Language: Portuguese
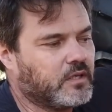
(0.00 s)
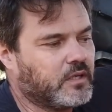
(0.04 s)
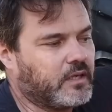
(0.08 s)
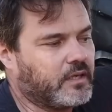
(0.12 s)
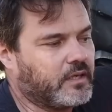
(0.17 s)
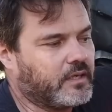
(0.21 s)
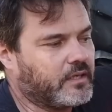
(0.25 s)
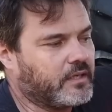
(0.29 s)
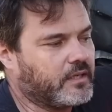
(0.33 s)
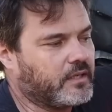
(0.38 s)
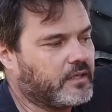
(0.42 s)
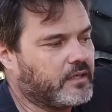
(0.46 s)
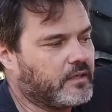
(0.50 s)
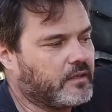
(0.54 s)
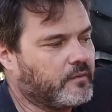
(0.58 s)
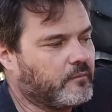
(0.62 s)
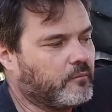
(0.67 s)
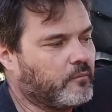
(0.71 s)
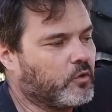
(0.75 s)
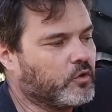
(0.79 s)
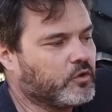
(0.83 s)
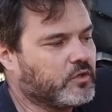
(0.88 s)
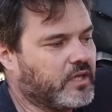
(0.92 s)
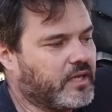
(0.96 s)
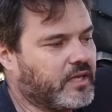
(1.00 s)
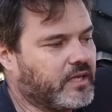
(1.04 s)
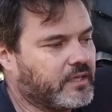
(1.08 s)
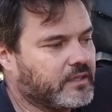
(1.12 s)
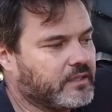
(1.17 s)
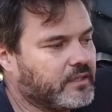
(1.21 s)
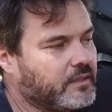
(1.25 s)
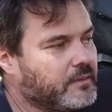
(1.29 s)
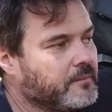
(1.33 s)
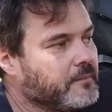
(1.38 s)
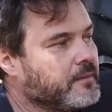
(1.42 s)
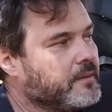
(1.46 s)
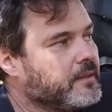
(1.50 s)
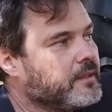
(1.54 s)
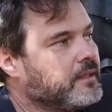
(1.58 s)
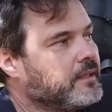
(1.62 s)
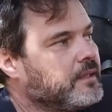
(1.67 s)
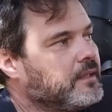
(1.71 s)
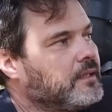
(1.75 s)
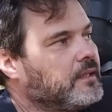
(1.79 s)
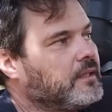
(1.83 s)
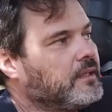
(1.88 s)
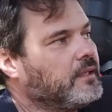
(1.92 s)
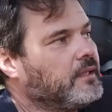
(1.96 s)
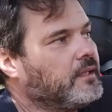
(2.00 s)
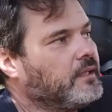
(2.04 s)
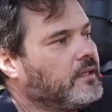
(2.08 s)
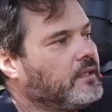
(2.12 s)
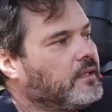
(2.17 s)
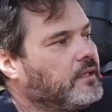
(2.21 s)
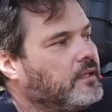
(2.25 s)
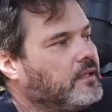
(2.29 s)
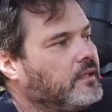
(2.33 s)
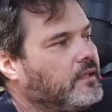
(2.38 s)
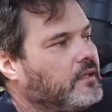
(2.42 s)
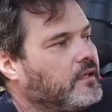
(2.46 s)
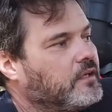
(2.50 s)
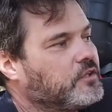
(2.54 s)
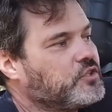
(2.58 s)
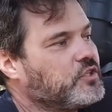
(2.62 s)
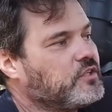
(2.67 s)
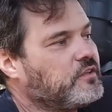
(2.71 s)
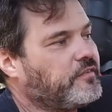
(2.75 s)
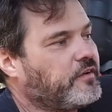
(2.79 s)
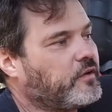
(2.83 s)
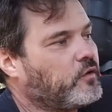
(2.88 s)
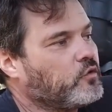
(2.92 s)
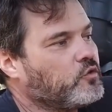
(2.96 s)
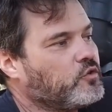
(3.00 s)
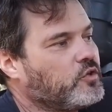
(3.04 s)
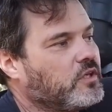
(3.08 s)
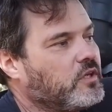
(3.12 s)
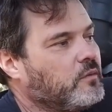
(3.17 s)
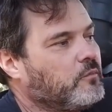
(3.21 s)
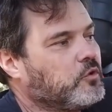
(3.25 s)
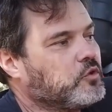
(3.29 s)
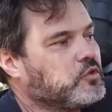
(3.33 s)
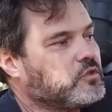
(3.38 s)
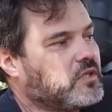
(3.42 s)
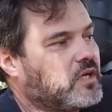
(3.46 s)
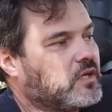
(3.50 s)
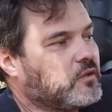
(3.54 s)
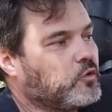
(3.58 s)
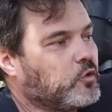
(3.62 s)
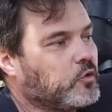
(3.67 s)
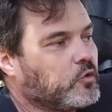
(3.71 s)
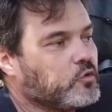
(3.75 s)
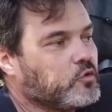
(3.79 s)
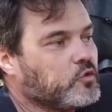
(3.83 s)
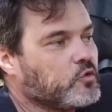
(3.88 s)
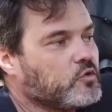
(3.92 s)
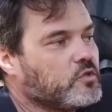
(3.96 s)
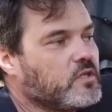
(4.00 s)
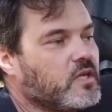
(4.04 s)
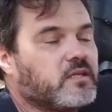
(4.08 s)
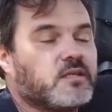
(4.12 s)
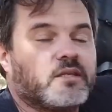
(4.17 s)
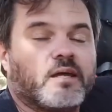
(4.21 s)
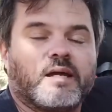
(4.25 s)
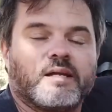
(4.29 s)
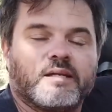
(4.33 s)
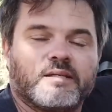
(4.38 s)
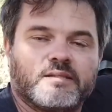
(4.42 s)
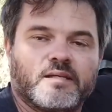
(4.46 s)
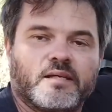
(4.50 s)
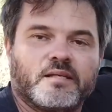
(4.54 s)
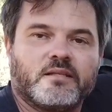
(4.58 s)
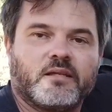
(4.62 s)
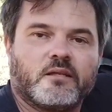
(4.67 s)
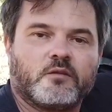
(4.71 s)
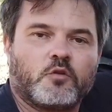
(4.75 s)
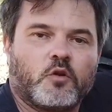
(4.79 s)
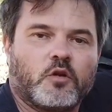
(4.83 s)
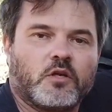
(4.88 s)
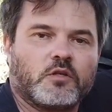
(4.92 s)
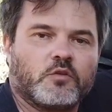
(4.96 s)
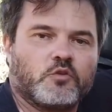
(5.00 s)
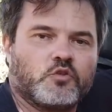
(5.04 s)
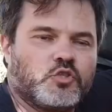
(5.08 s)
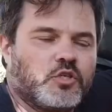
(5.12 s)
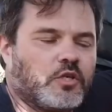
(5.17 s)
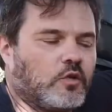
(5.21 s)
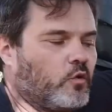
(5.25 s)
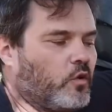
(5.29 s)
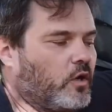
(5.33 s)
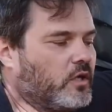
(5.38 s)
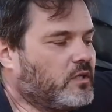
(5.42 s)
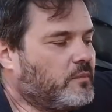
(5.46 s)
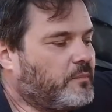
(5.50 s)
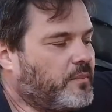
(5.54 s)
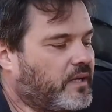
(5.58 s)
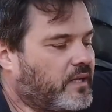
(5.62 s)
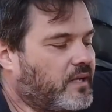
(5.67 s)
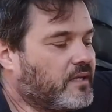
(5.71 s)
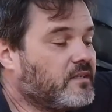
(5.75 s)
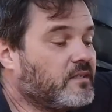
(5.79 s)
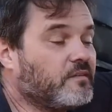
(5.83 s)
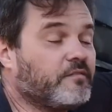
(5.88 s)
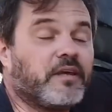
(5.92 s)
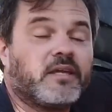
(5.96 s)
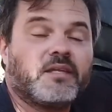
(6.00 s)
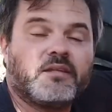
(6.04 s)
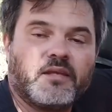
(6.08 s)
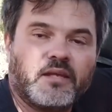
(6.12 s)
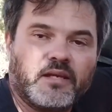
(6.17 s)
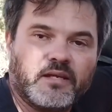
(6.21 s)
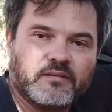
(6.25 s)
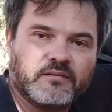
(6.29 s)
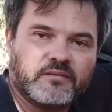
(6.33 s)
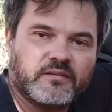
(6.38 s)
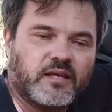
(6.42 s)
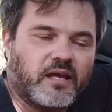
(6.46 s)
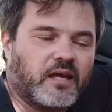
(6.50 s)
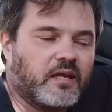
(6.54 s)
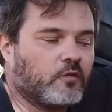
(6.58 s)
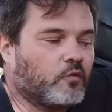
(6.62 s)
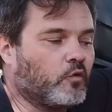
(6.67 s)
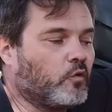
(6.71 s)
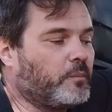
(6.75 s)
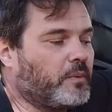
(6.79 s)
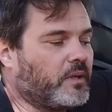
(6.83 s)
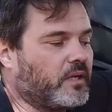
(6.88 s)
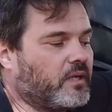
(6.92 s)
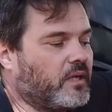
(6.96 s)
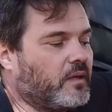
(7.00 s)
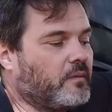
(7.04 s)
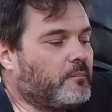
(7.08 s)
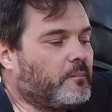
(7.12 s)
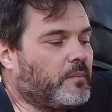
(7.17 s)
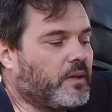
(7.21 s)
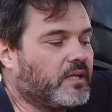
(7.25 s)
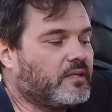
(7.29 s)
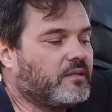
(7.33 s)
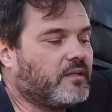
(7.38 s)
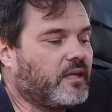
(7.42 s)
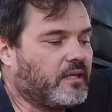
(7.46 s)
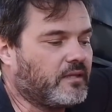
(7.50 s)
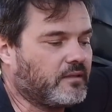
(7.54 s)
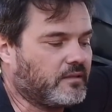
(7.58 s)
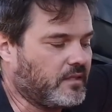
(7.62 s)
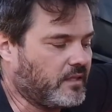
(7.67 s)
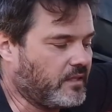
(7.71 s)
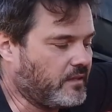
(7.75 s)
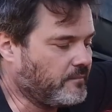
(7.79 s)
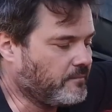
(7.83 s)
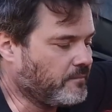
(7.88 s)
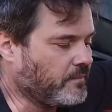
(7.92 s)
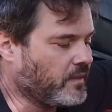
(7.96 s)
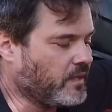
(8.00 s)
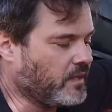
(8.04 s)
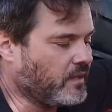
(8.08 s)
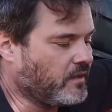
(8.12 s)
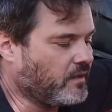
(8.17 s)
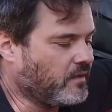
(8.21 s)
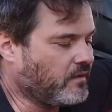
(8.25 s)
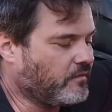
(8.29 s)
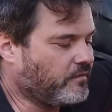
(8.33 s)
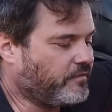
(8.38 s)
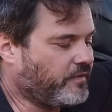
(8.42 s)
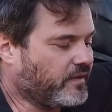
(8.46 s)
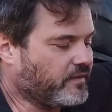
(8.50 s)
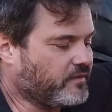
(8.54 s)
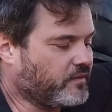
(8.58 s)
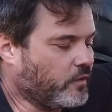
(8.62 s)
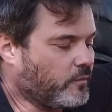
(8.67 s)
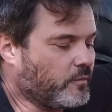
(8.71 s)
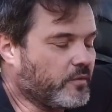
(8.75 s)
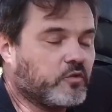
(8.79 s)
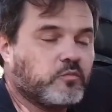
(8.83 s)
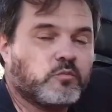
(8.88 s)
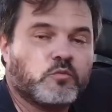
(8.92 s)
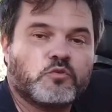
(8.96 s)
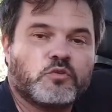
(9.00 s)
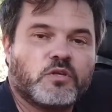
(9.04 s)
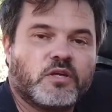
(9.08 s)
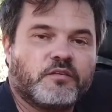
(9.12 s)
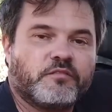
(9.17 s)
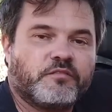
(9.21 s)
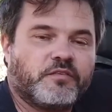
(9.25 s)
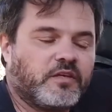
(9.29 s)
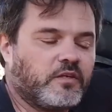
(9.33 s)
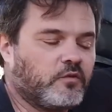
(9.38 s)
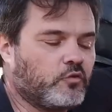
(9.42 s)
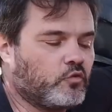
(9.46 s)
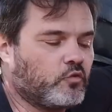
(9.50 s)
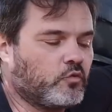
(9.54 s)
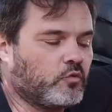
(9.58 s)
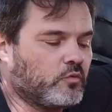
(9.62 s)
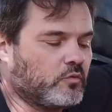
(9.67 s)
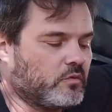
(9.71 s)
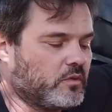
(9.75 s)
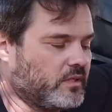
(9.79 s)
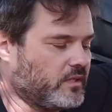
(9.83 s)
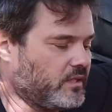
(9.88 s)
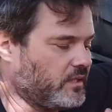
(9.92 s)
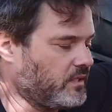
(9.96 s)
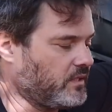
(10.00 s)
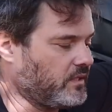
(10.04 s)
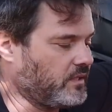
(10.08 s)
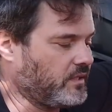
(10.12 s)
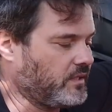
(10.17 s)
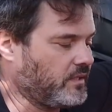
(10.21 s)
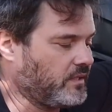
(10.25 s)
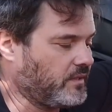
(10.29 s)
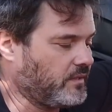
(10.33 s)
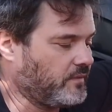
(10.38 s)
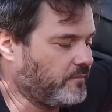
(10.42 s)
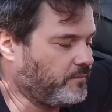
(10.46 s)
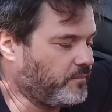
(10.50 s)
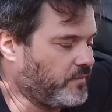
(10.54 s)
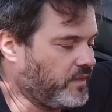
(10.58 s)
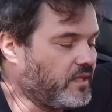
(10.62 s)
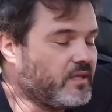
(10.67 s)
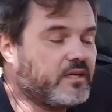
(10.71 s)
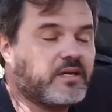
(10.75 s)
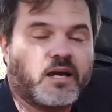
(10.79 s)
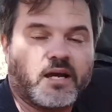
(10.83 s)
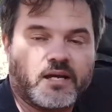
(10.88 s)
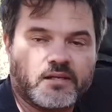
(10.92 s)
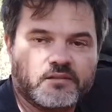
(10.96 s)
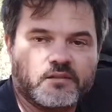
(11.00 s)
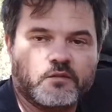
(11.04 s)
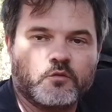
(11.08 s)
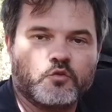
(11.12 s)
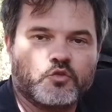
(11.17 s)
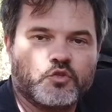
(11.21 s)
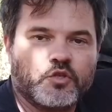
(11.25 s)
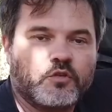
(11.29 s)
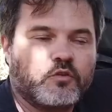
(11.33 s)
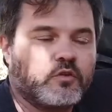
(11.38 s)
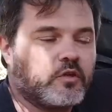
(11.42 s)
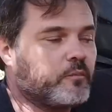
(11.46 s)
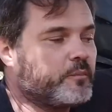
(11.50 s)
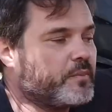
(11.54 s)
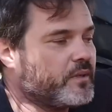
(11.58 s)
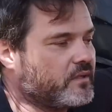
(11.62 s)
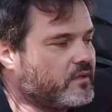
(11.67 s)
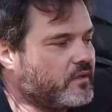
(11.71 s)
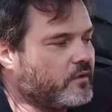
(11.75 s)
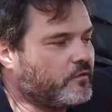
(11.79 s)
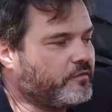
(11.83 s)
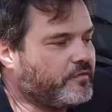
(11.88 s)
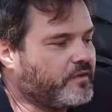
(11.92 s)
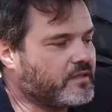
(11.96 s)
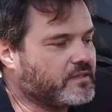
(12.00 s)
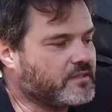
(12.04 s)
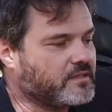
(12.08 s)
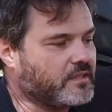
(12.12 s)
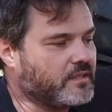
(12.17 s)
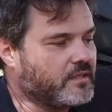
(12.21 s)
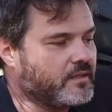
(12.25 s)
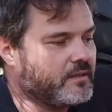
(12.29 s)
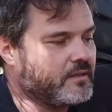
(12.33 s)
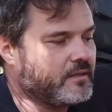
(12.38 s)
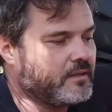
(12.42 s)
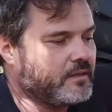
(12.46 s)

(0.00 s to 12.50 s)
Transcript: é, moderna e a gente vai conseguir mostrar todos os detalhes aí da troca do chicote para quem tiver interessado ou para quem pretender fazer o mesmo serviço em, em casa do jeito que eu pretendo fazer.